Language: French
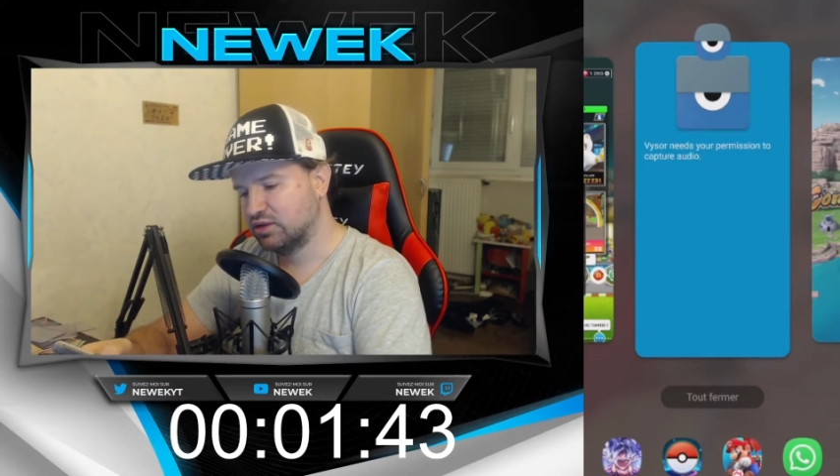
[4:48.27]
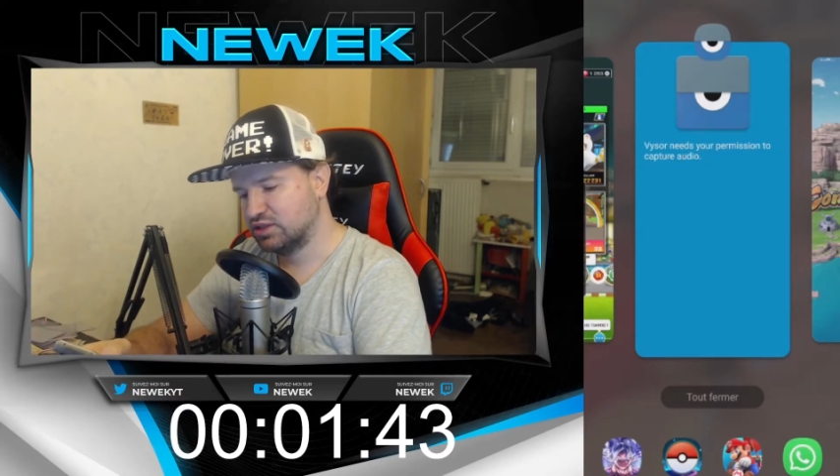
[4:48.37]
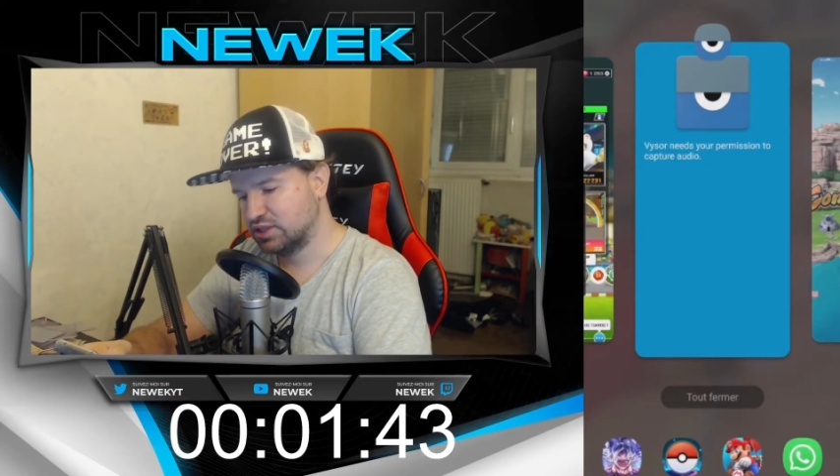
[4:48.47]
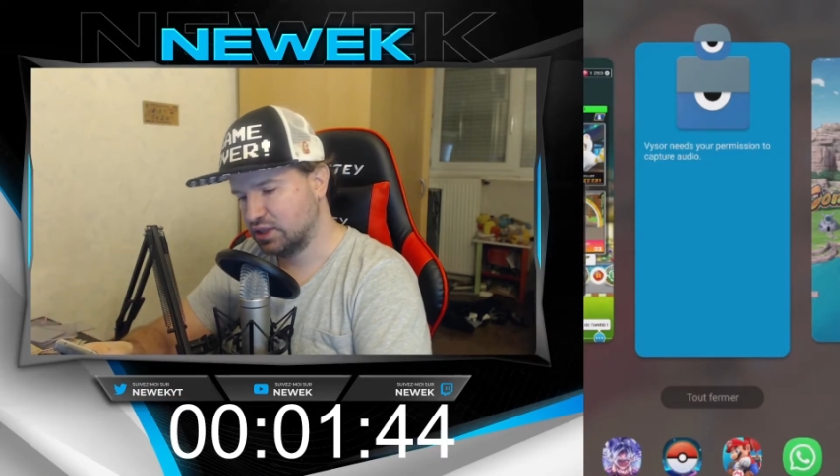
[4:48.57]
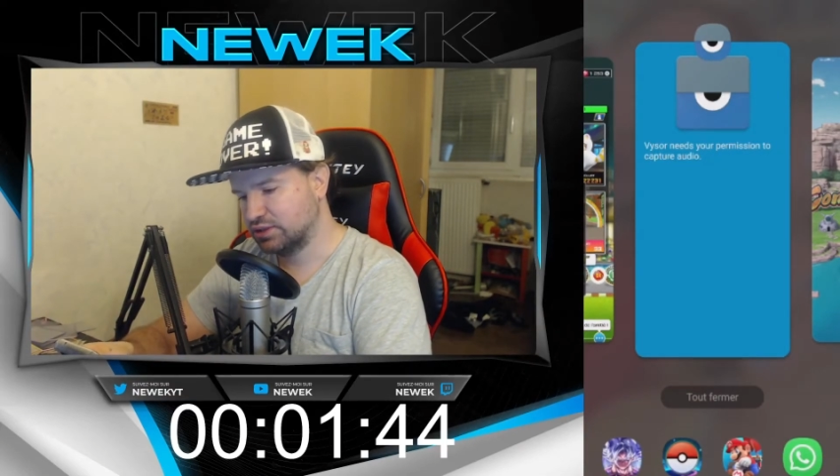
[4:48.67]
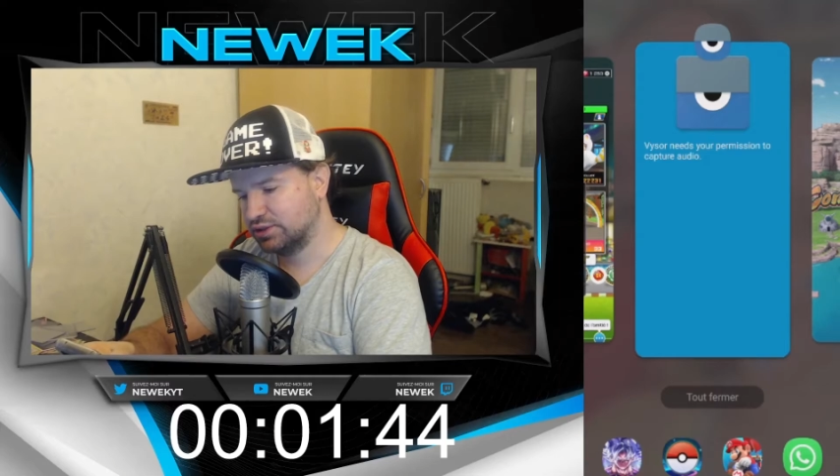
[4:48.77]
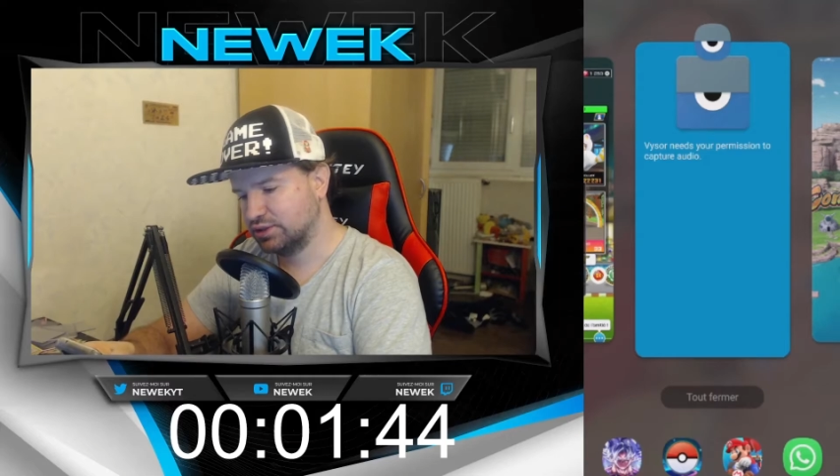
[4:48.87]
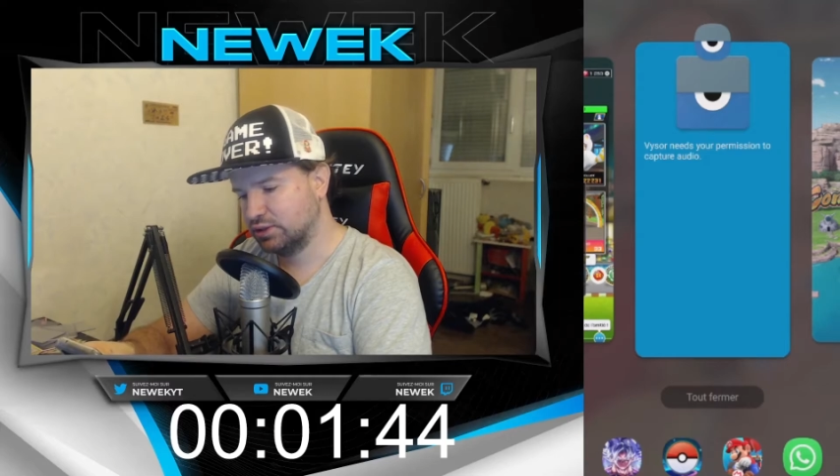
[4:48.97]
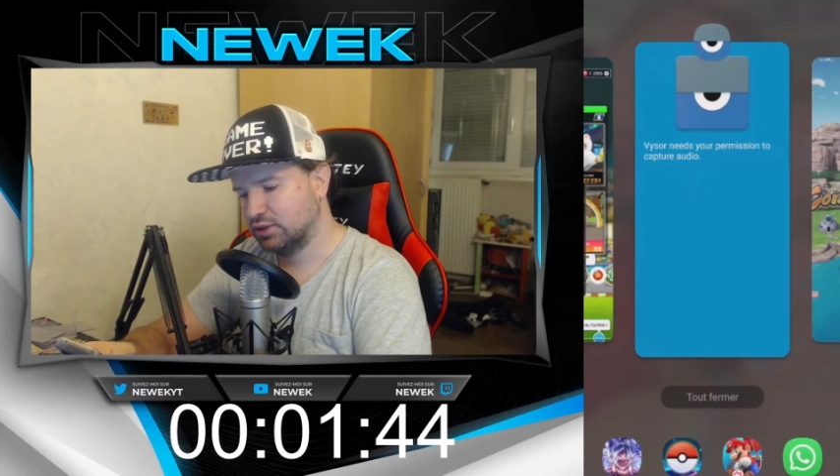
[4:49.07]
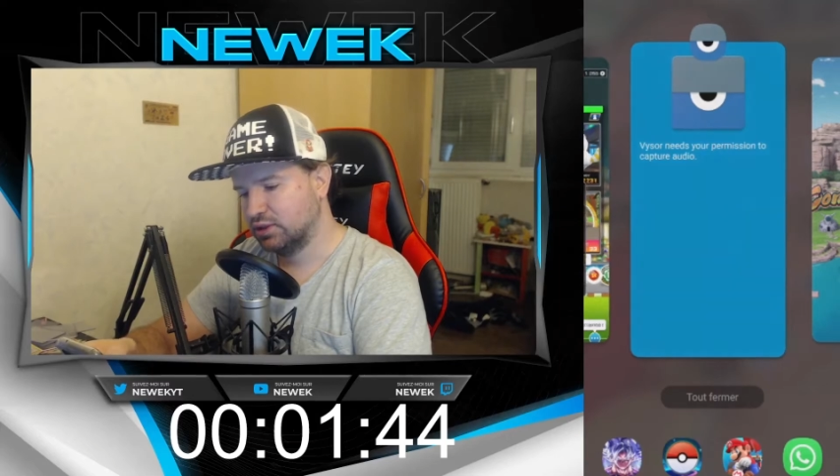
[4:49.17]
5.
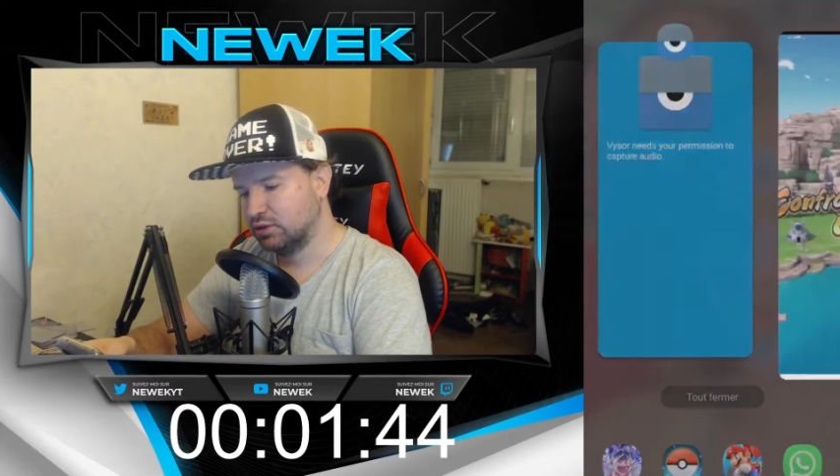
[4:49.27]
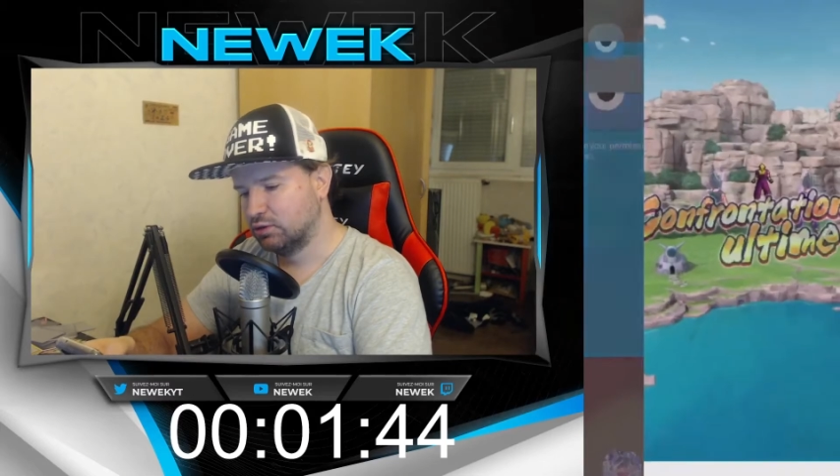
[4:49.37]
Donc